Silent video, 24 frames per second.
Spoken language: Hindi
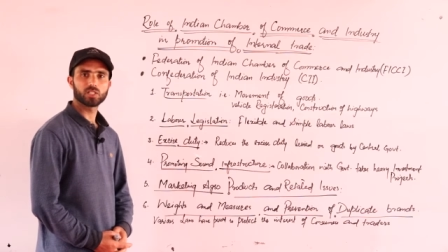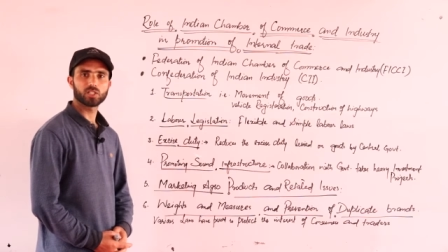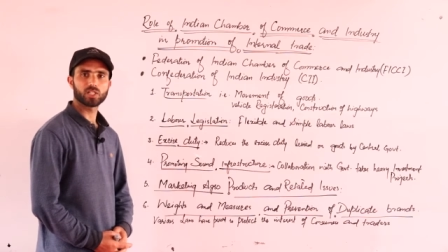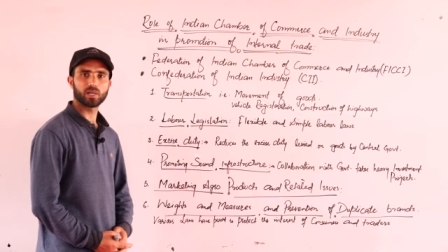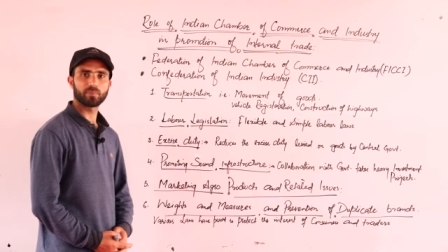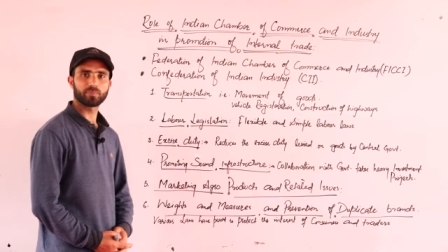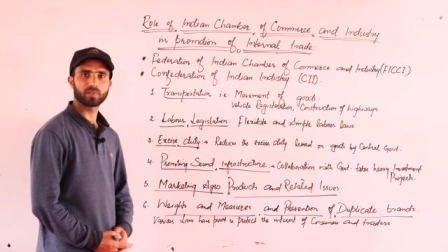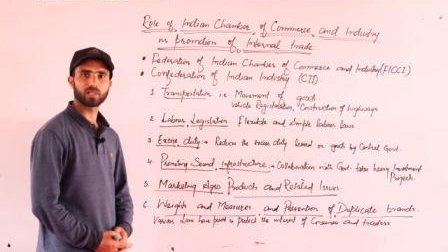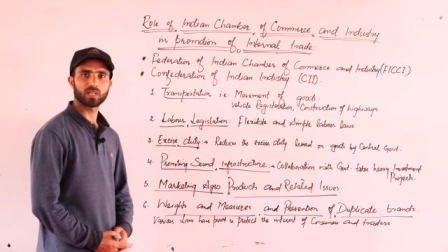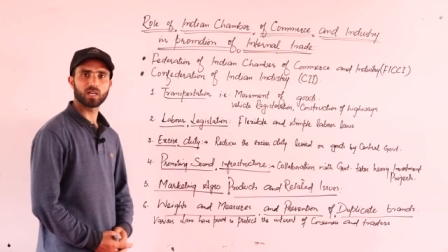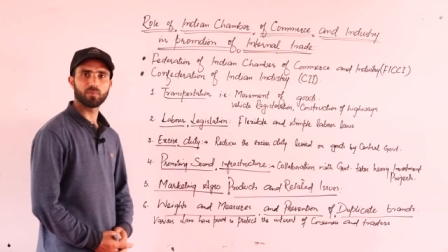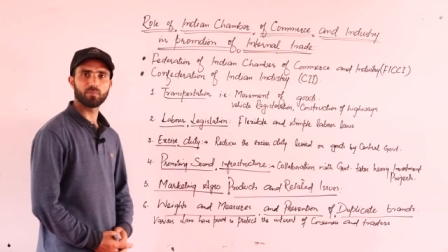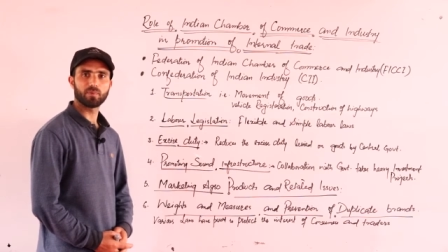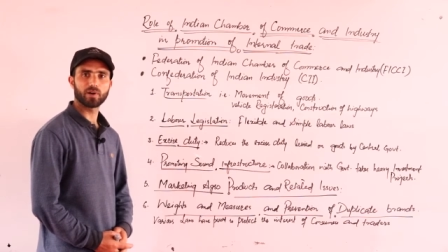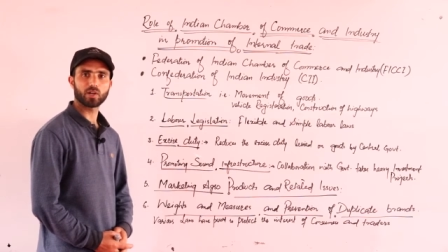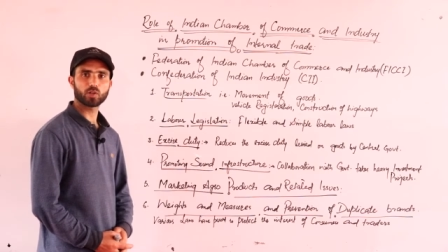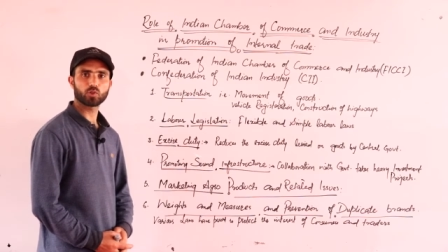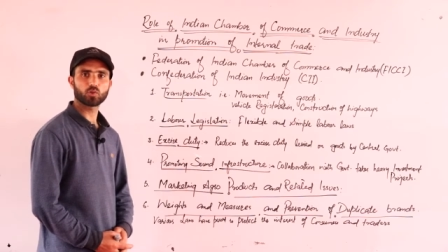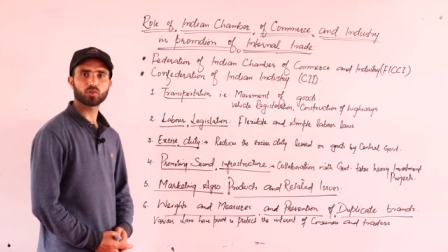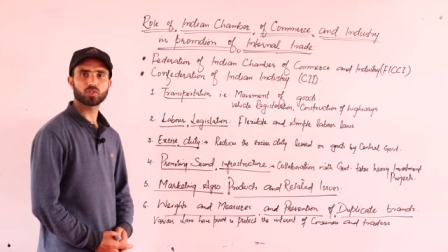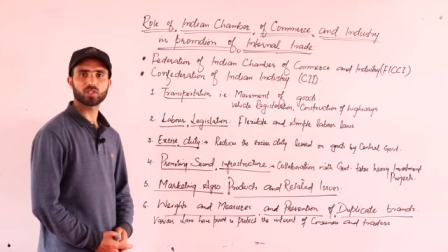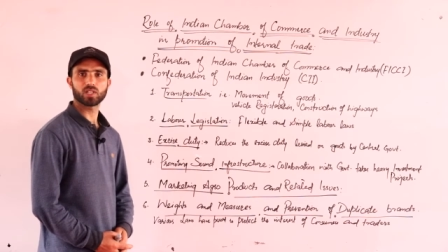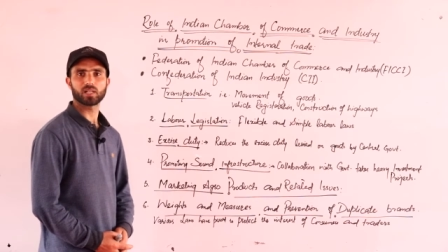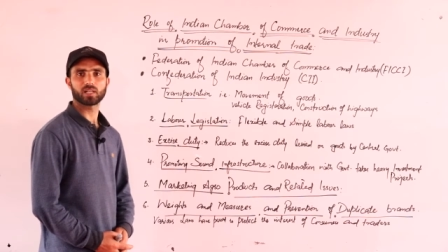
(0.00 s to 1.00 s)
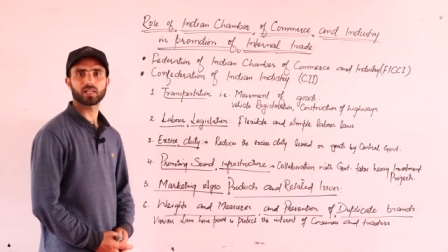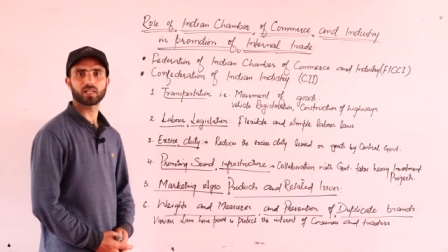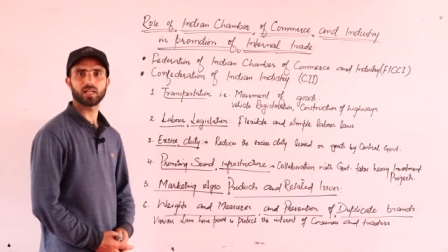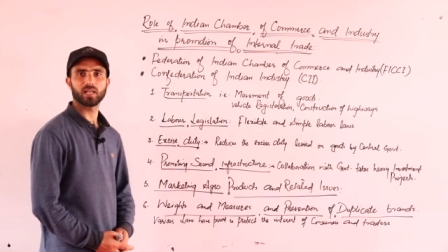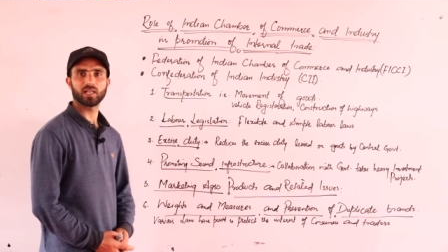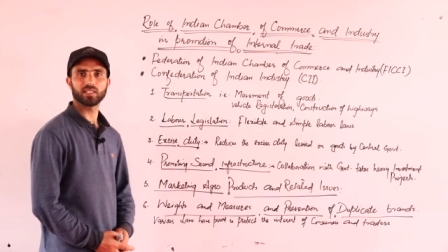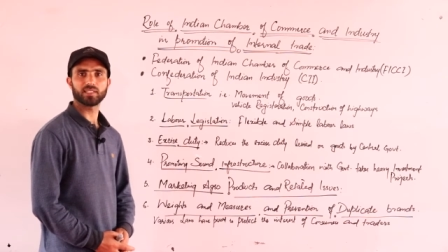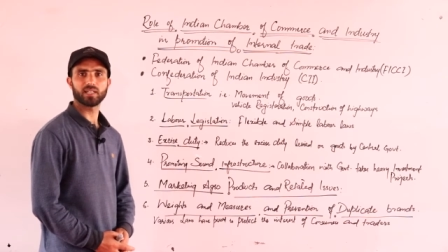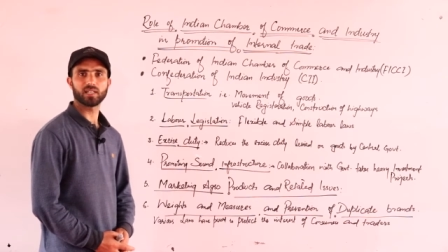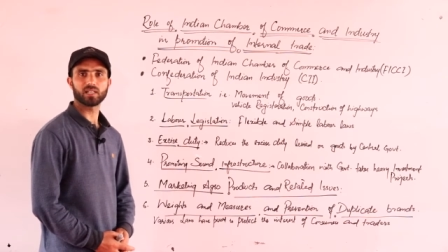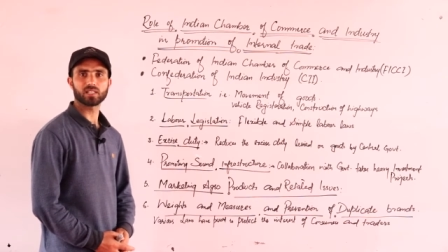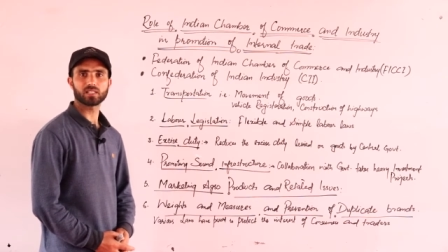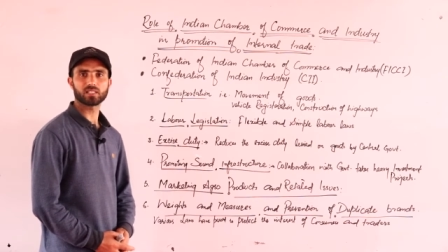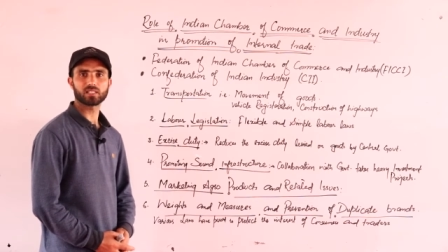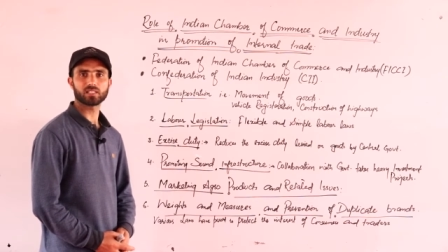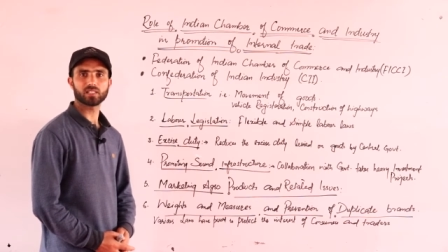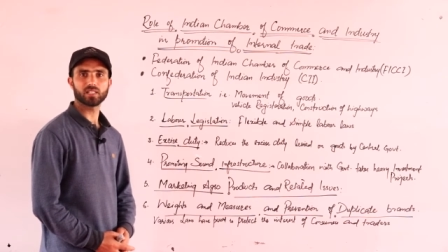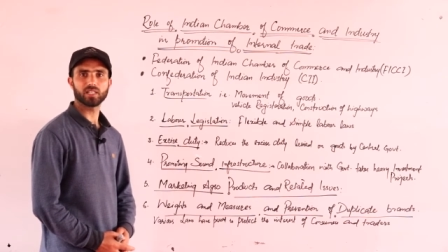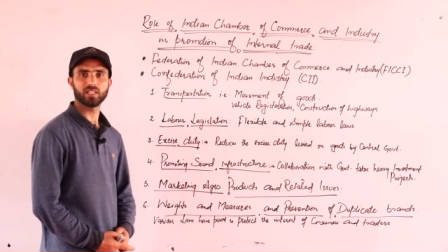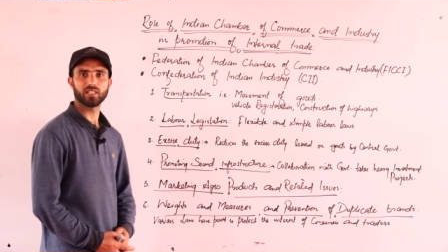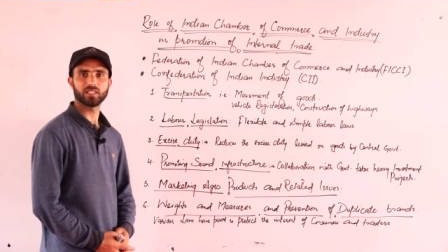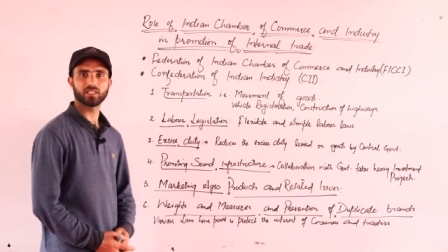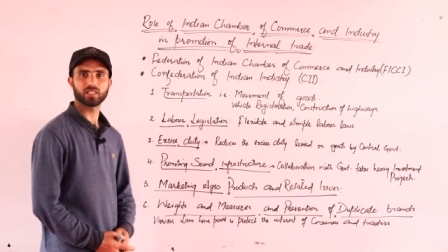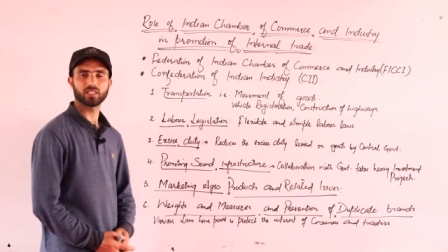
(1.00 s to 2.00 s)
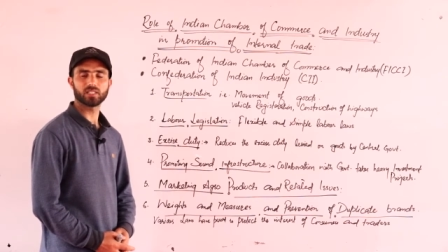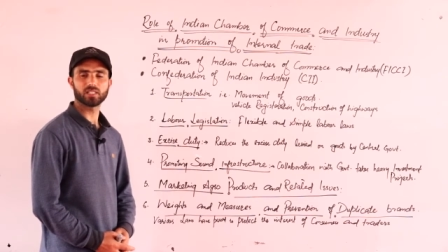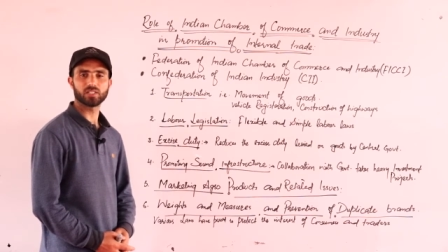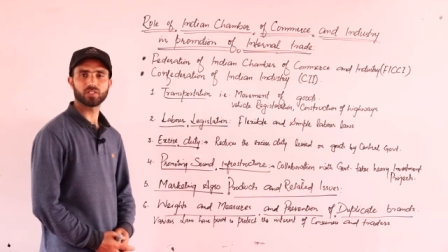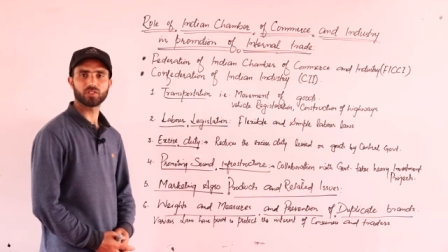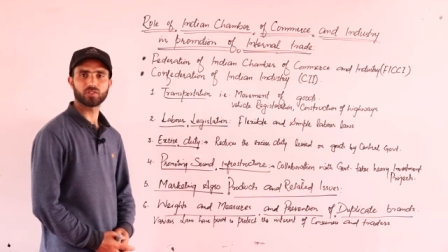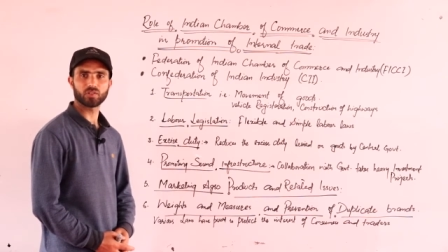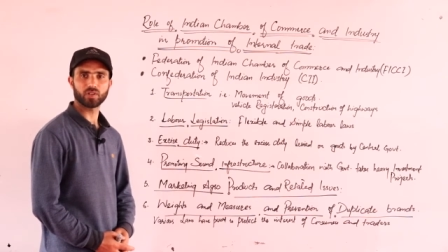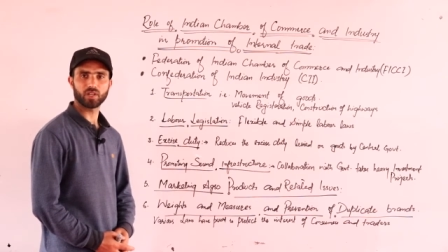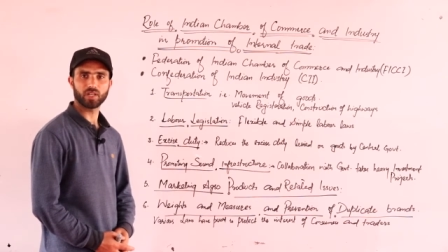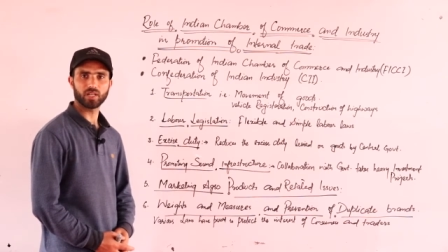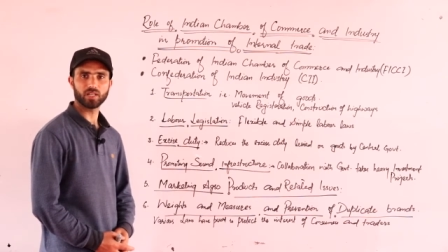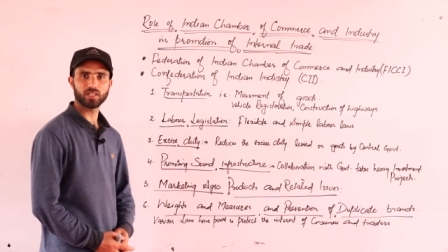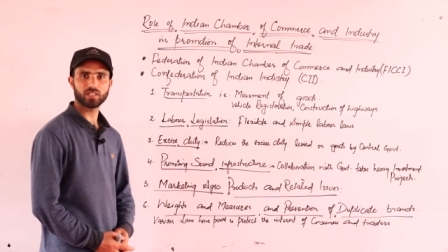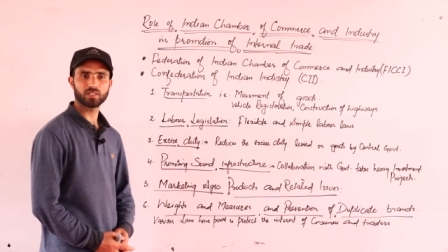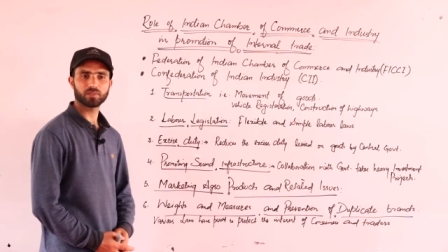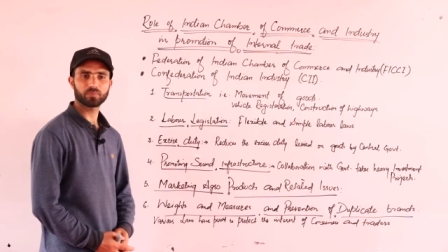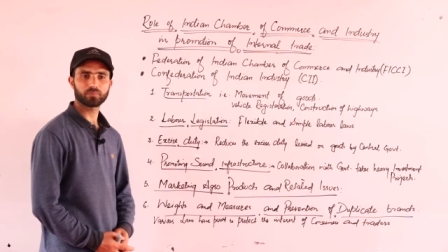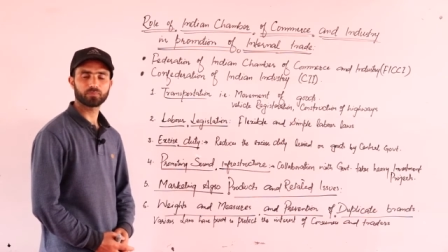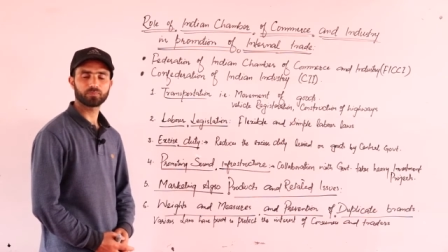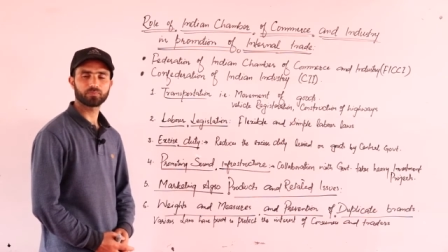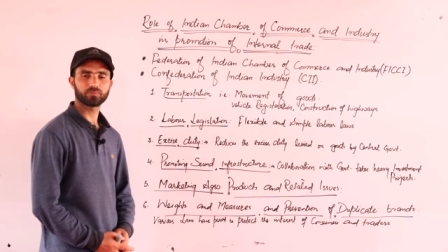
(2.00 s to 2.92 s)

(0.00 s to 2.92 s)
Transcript: चैप्टर हमारा जो चल रहा है दैट इज़ इंटरनल ट्रेड